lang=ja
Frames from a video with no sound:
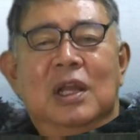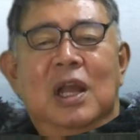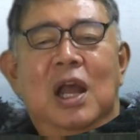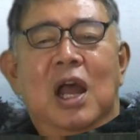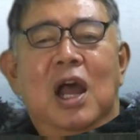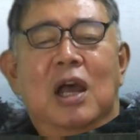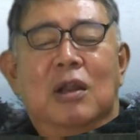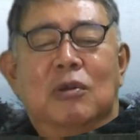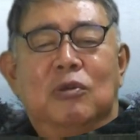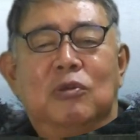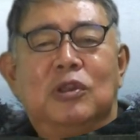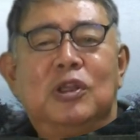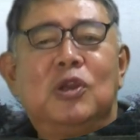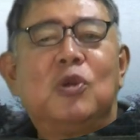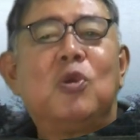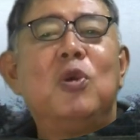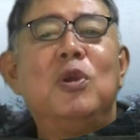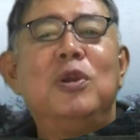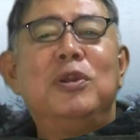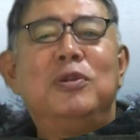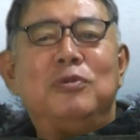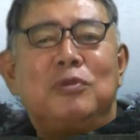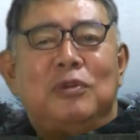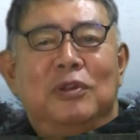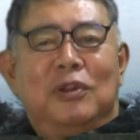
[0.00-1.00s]
あの、聞こ
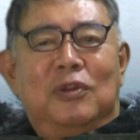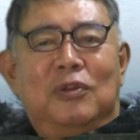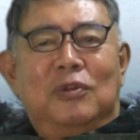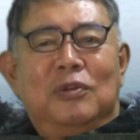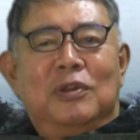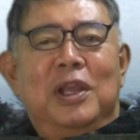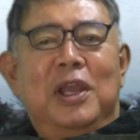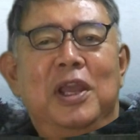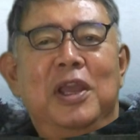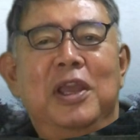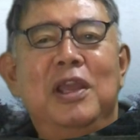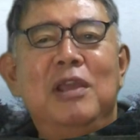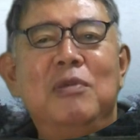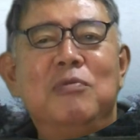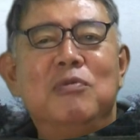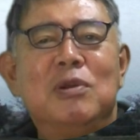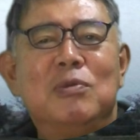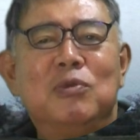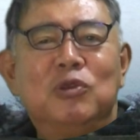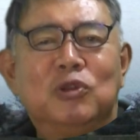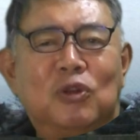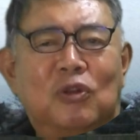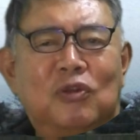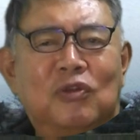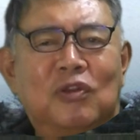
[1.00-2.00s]
えるんです。AM は
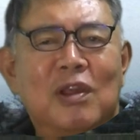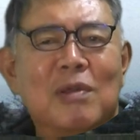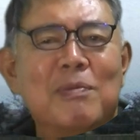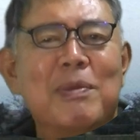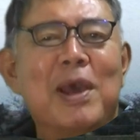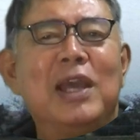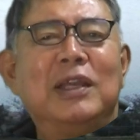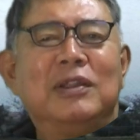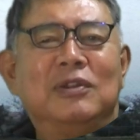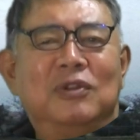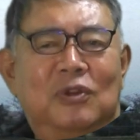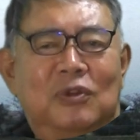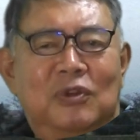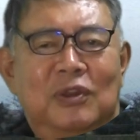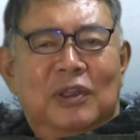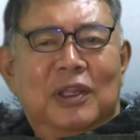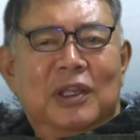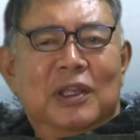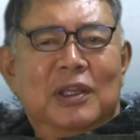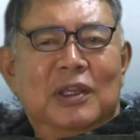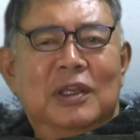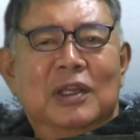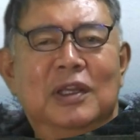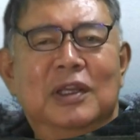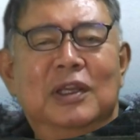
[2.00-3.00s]
もっと狭いんですね。
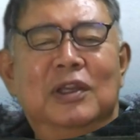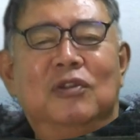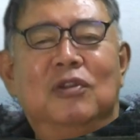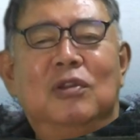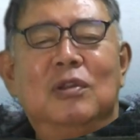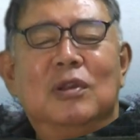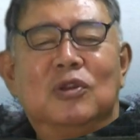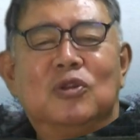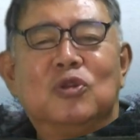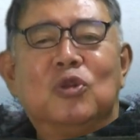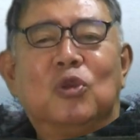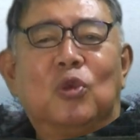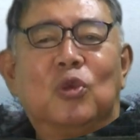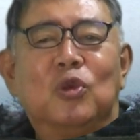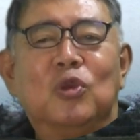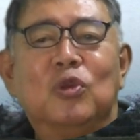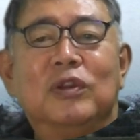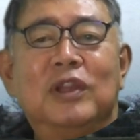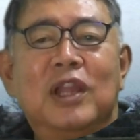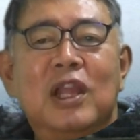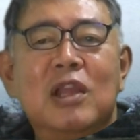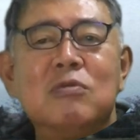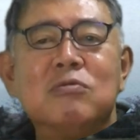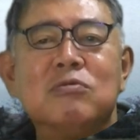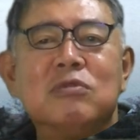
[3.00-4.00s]
ちょっと
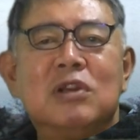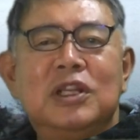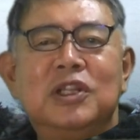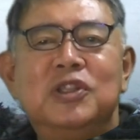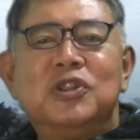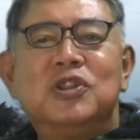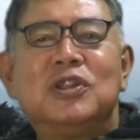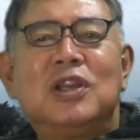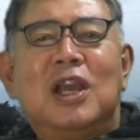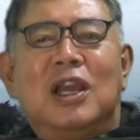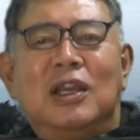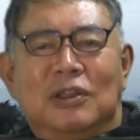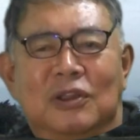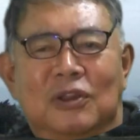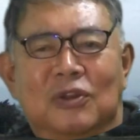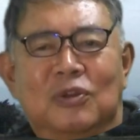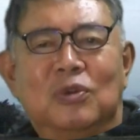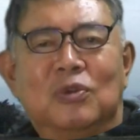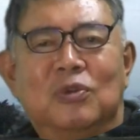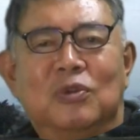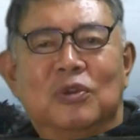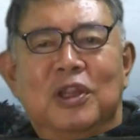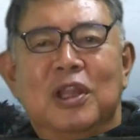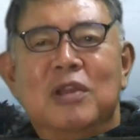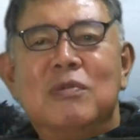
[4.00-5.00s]
電話に近いんです
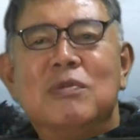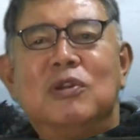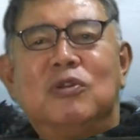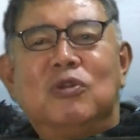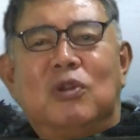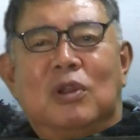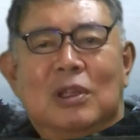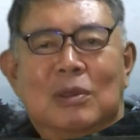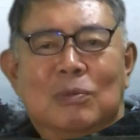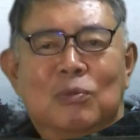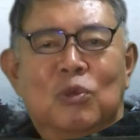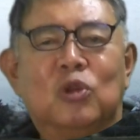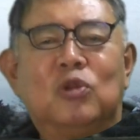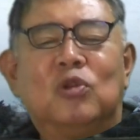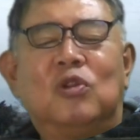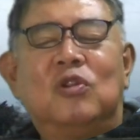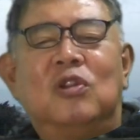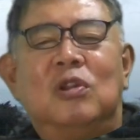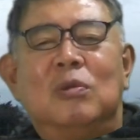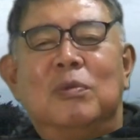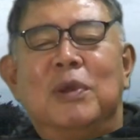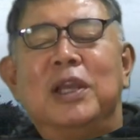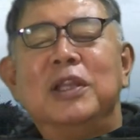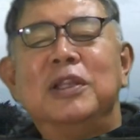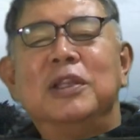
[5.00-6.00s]
よ。電話とかでもっと
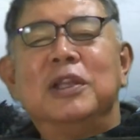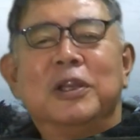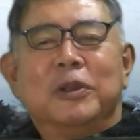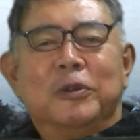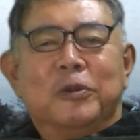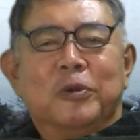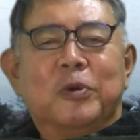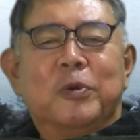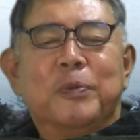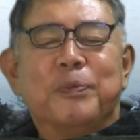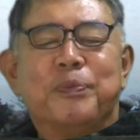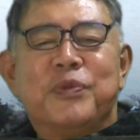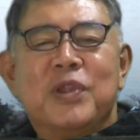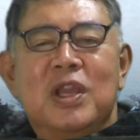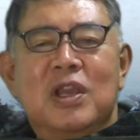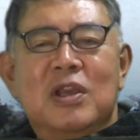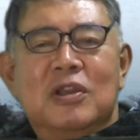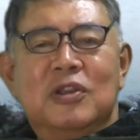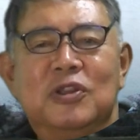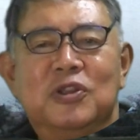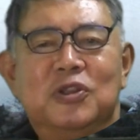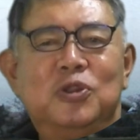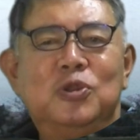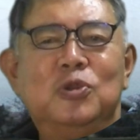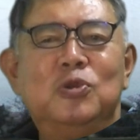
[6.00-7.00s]
狭いんだけど、
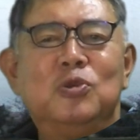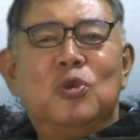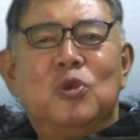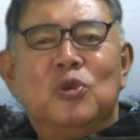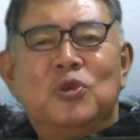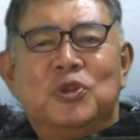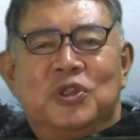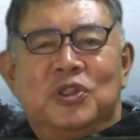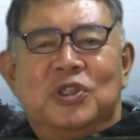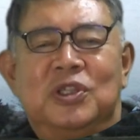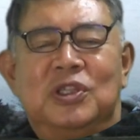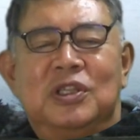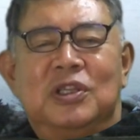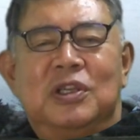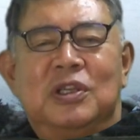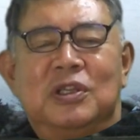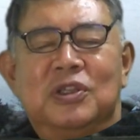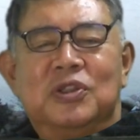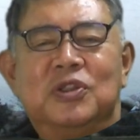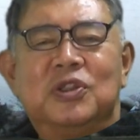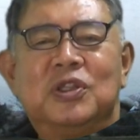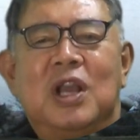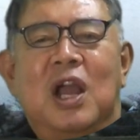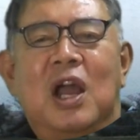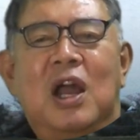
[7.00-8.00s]
中音式
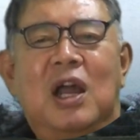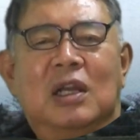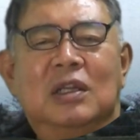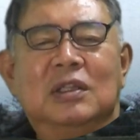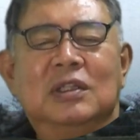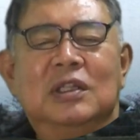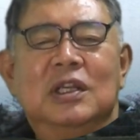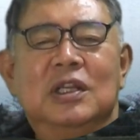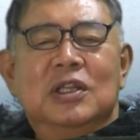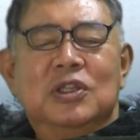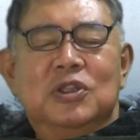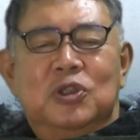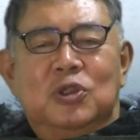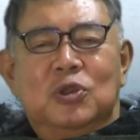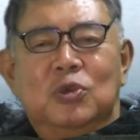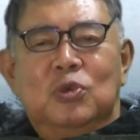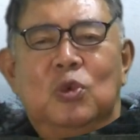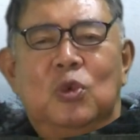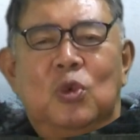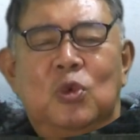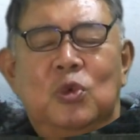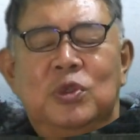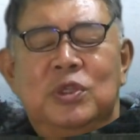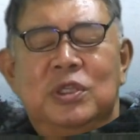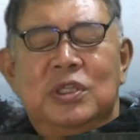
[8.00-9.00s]
しか、中
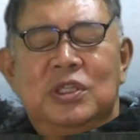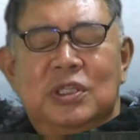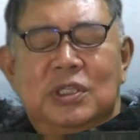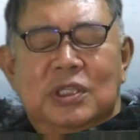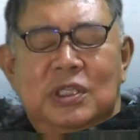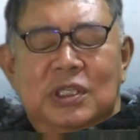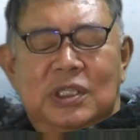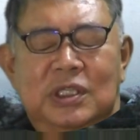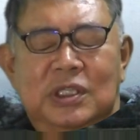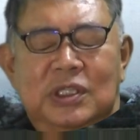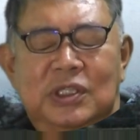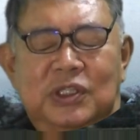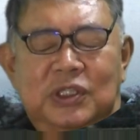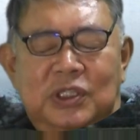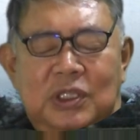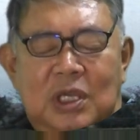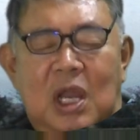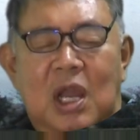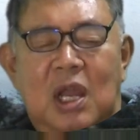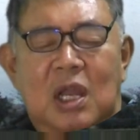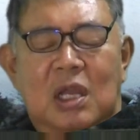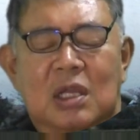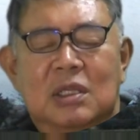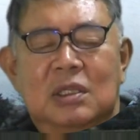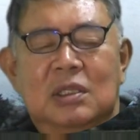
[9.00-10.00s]
音域し
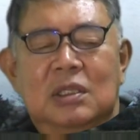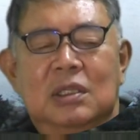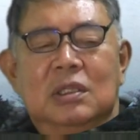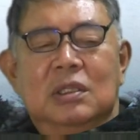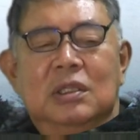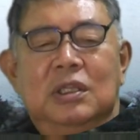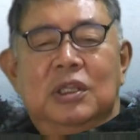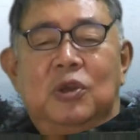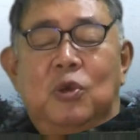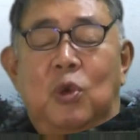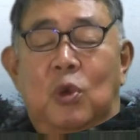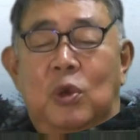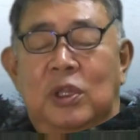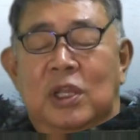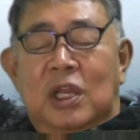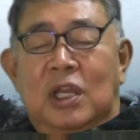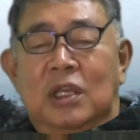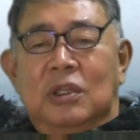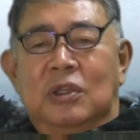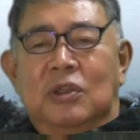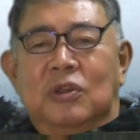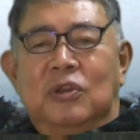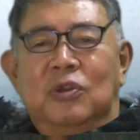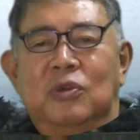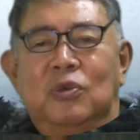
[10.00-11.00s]
か聞こえないっ
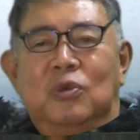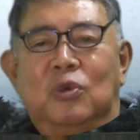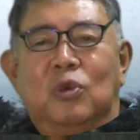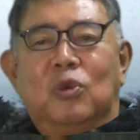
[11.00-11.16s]
ていうこ